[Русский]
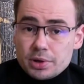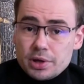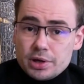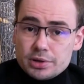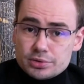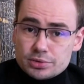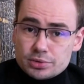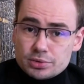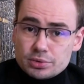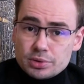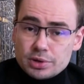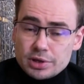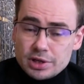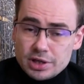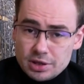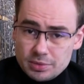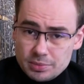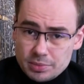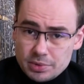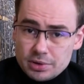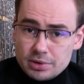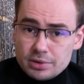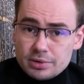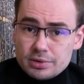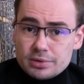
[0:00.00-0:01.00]
операцию
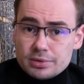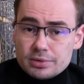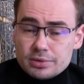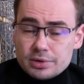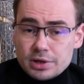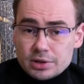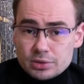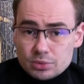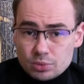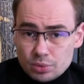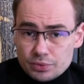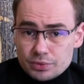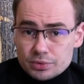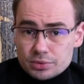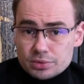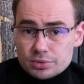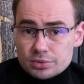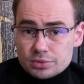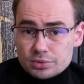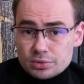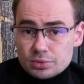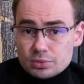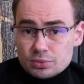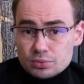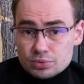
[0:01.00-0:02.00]
Кремль э, готовит
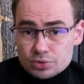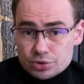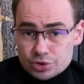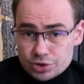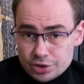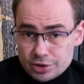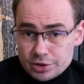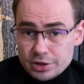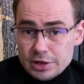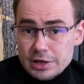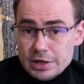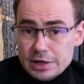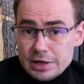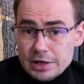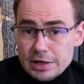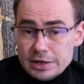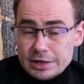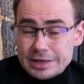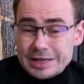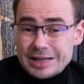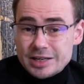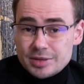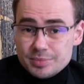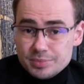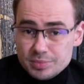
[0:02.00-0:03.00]
уже
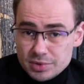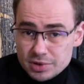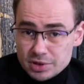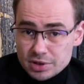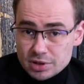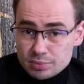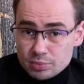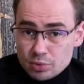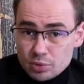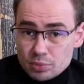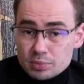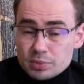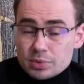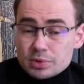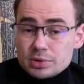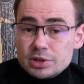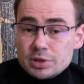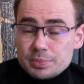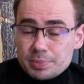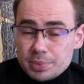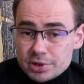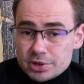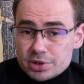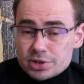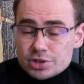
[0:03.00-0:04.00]
как минимум
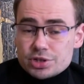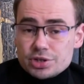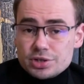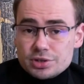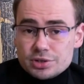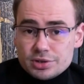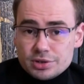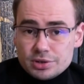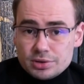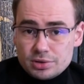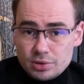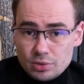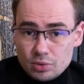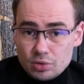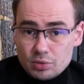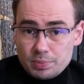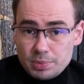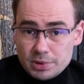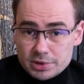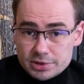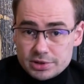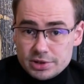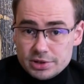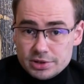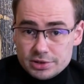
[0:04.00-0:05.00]
на протяжении трех
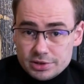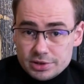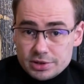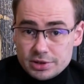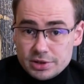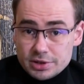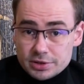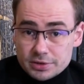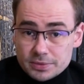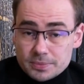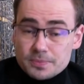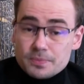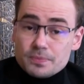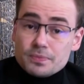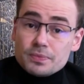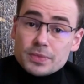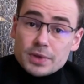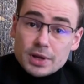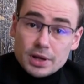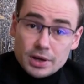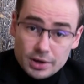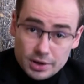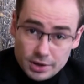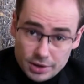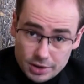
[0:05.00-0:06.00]
последних лет.
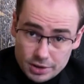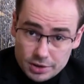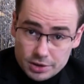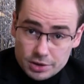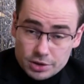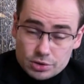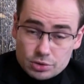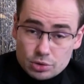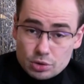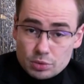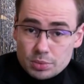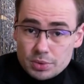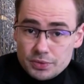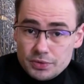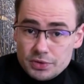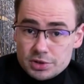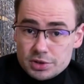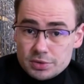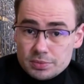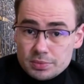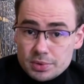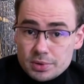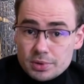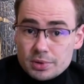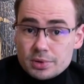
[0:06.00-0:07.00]
И что мы
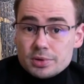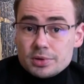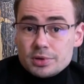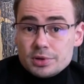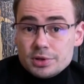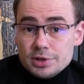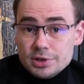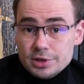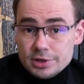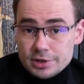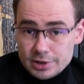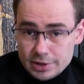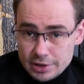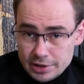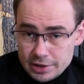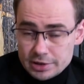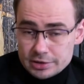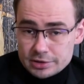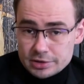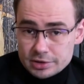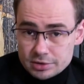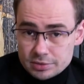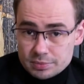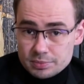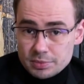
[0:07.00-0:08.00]
видим? И
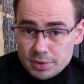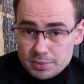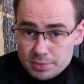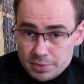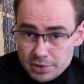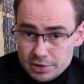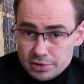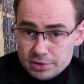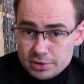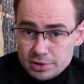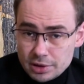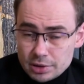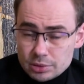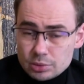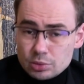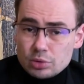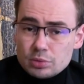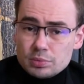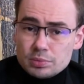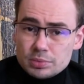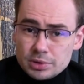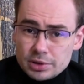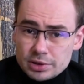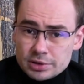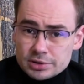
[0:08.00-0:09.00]
этот момент, о
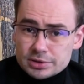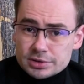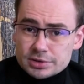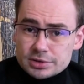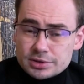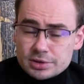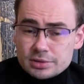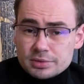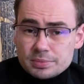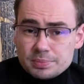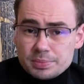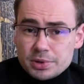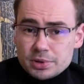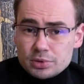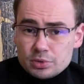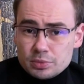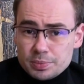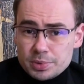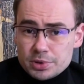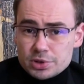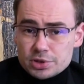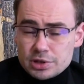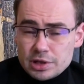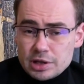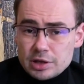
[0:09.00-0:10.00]
котором нас э,
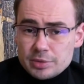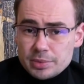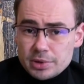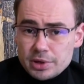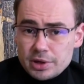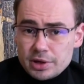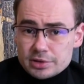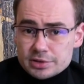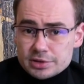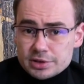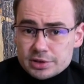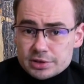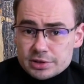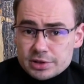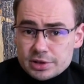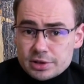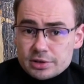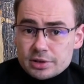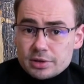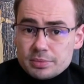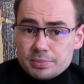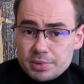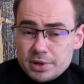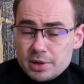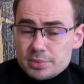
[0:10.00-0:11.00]
предупреждала американская
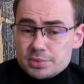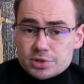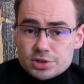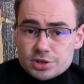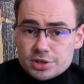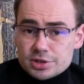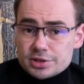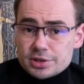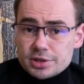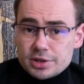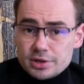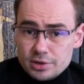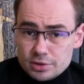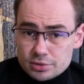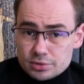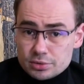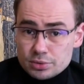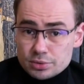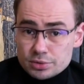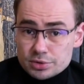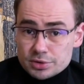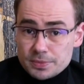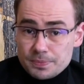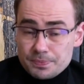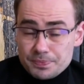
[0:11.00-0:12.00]
сторона, прямо сейчас
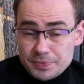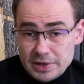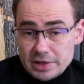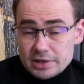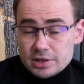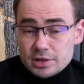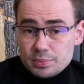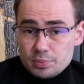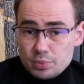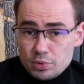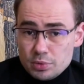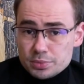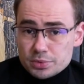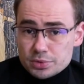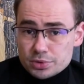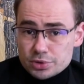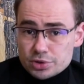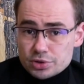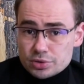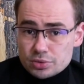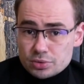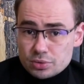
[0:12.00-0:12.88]
реализуется. Я напомню,